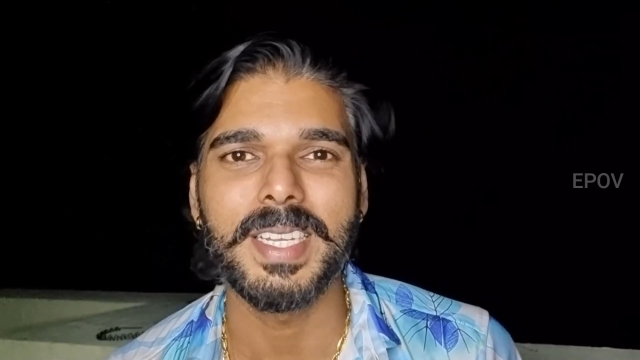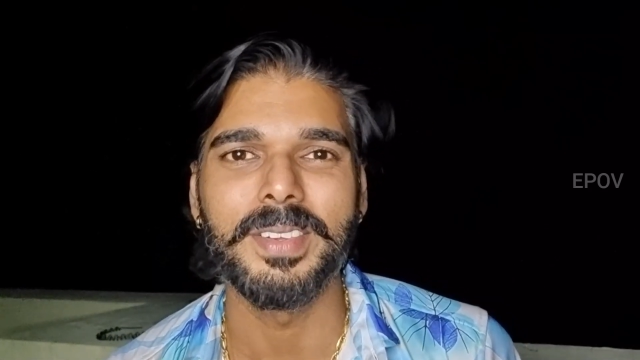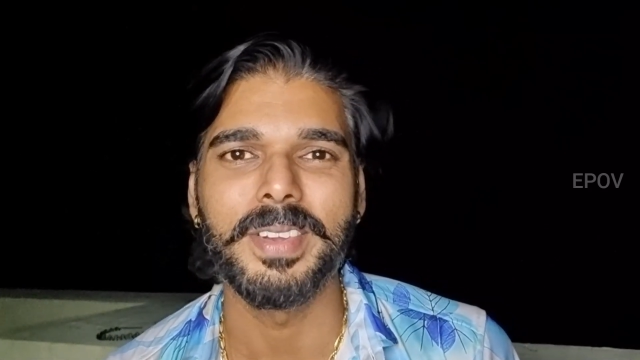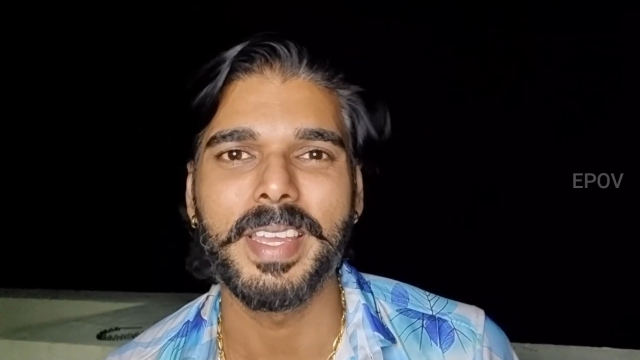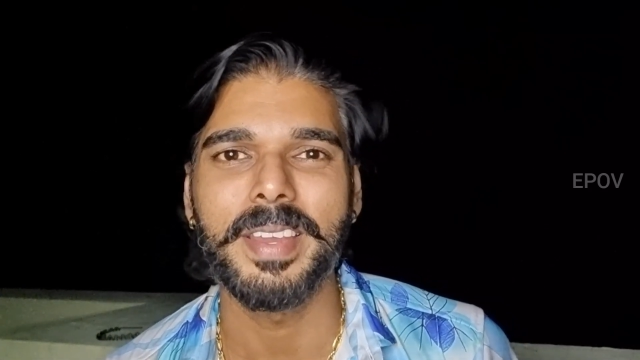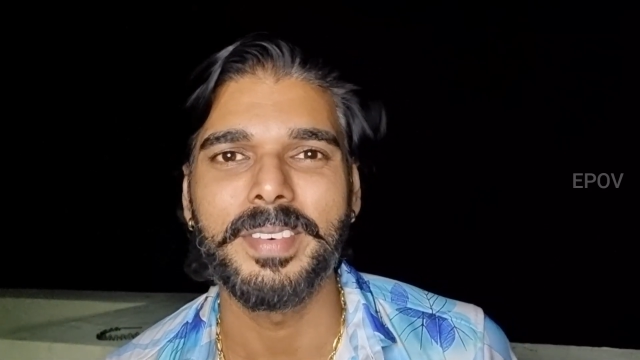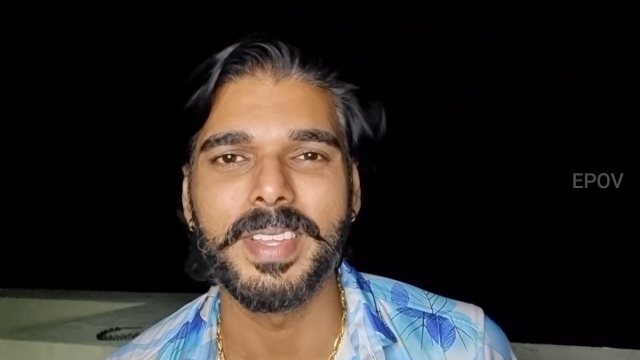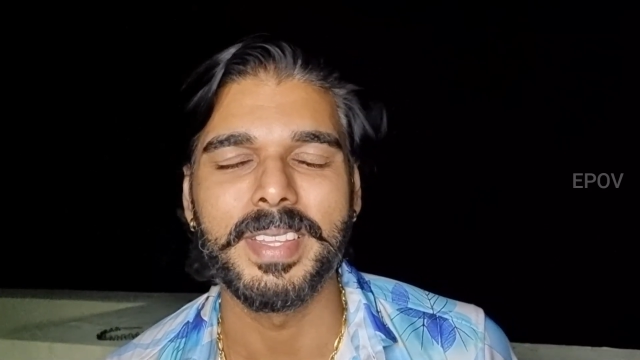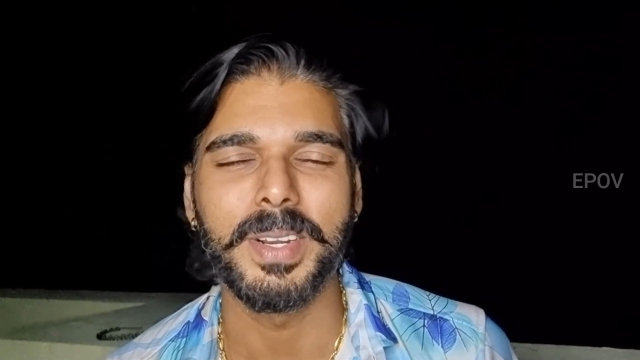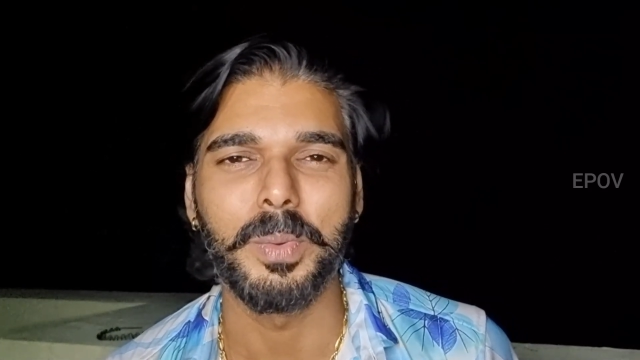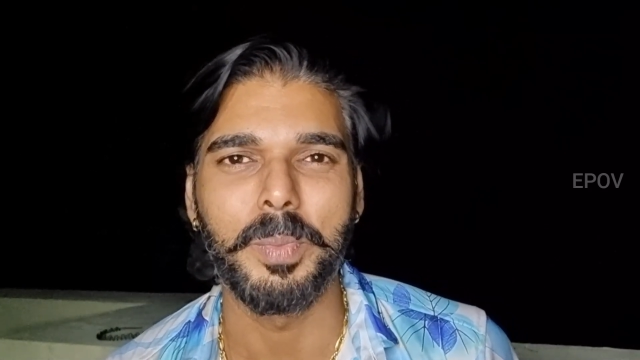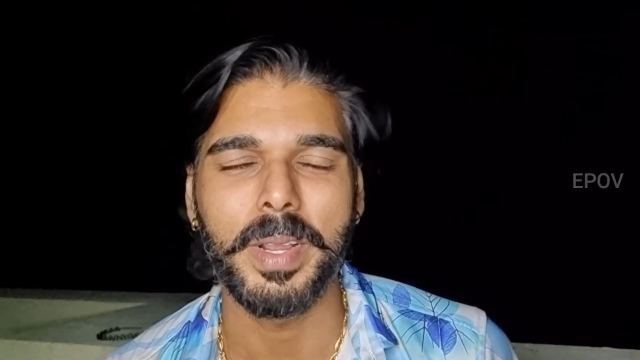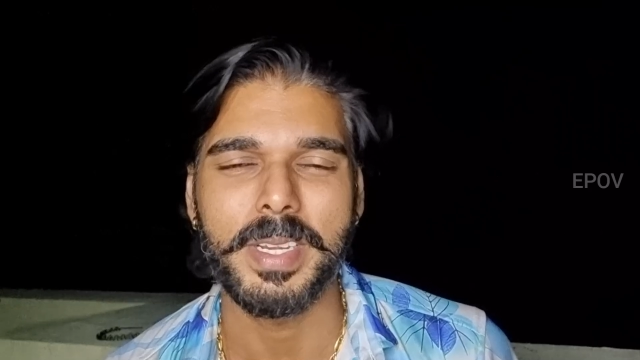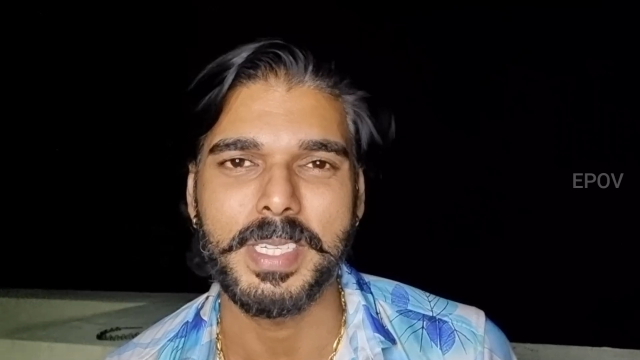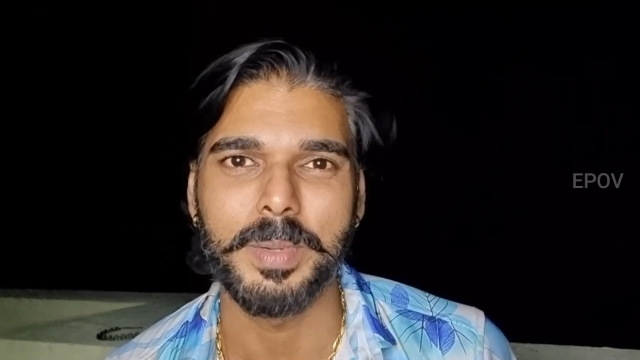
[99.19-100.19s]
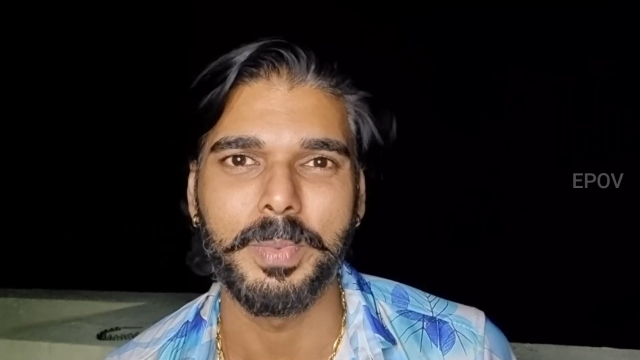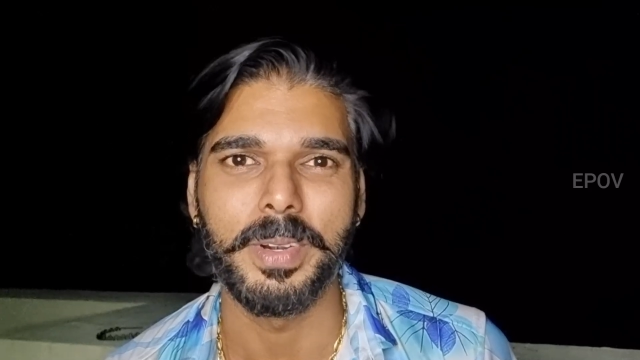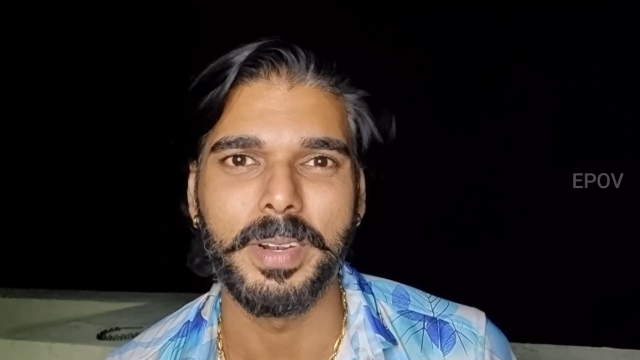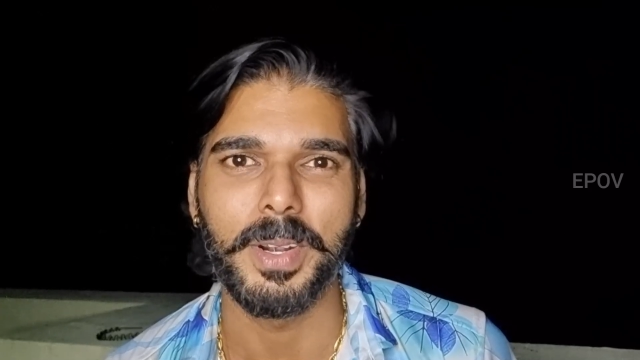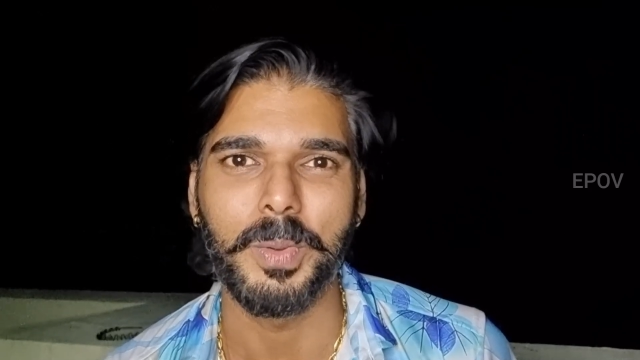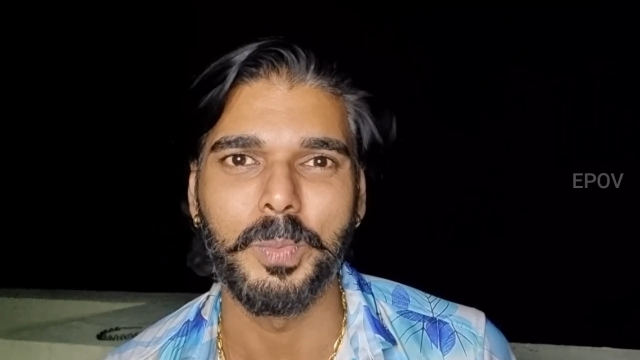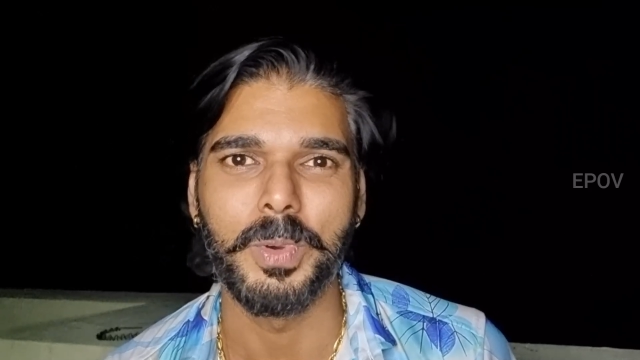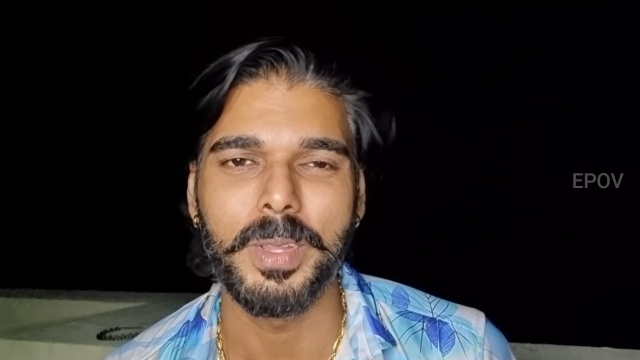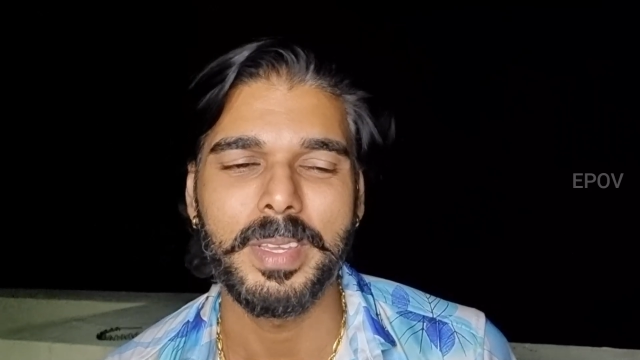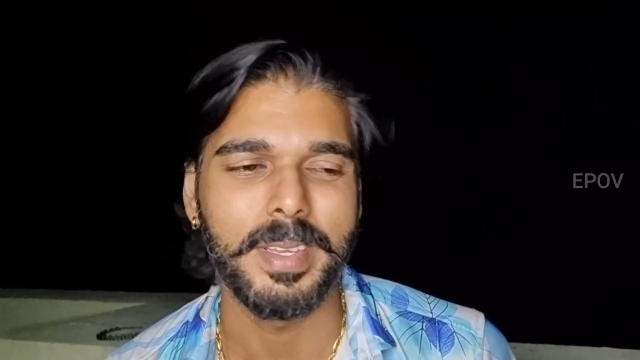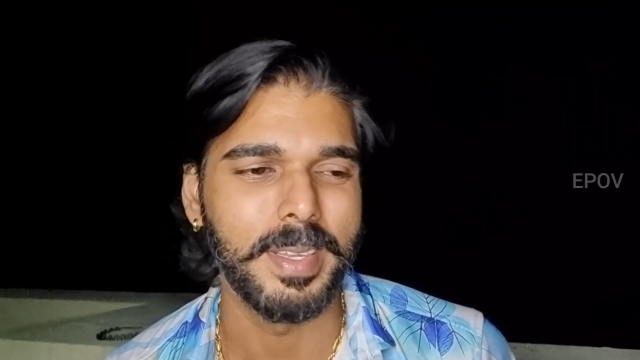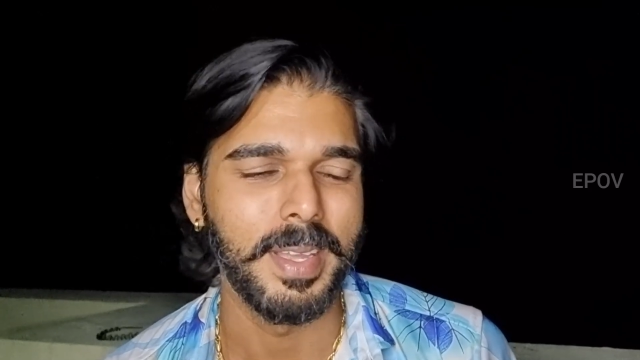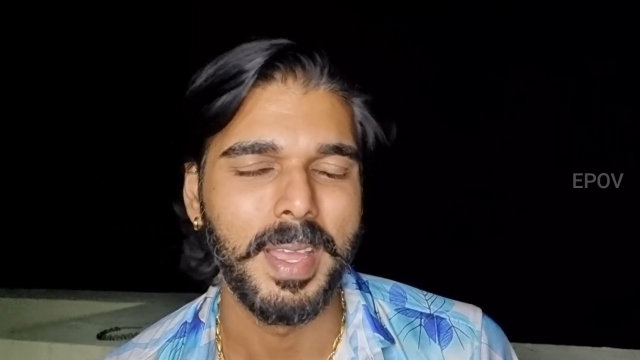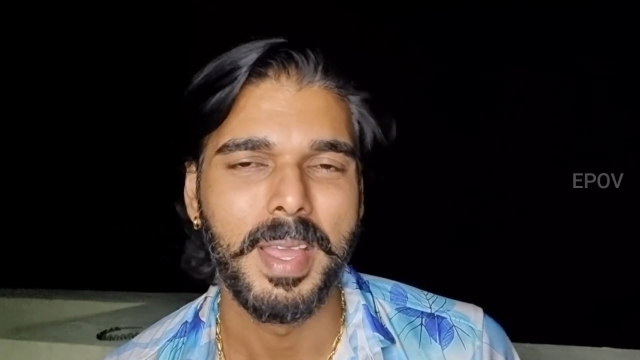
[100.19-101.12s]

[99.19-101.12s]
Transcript: செலவுக்கே வந்து ரொம்ப கஷ்டப்பட்டுட்டு இருக்கும்போது